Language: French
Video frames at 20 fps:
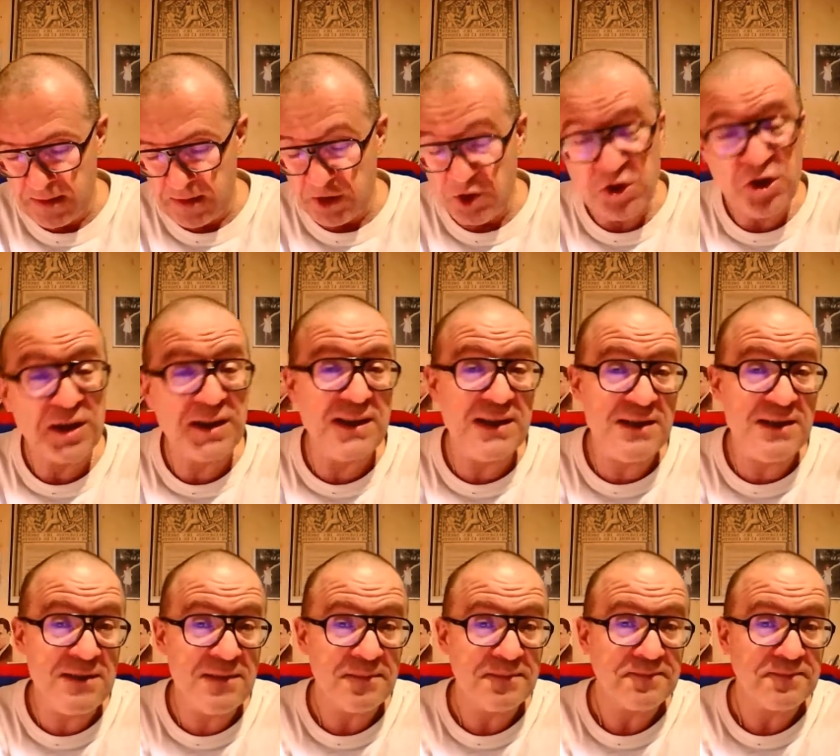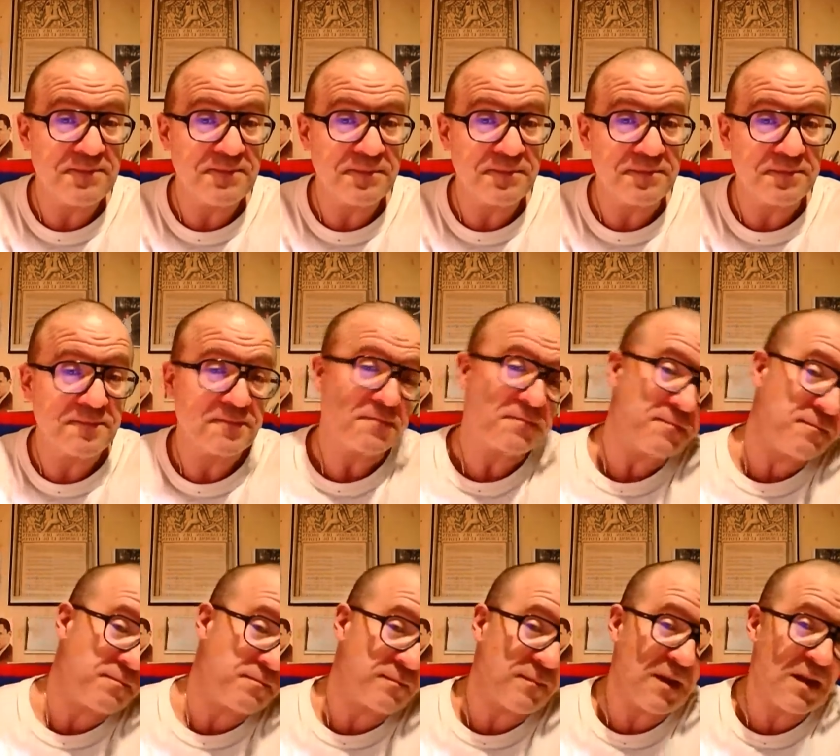Chacun
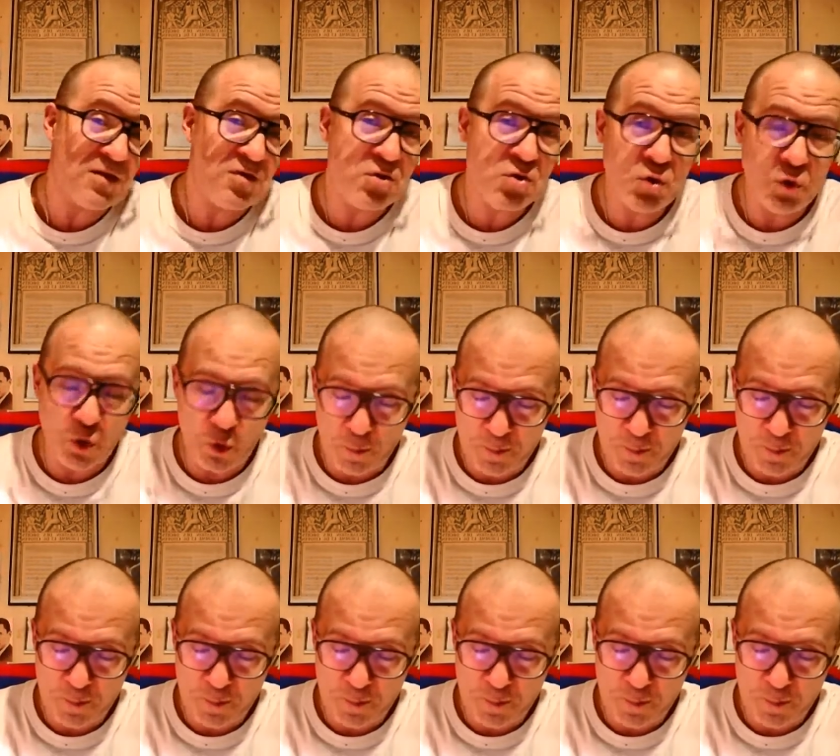sur le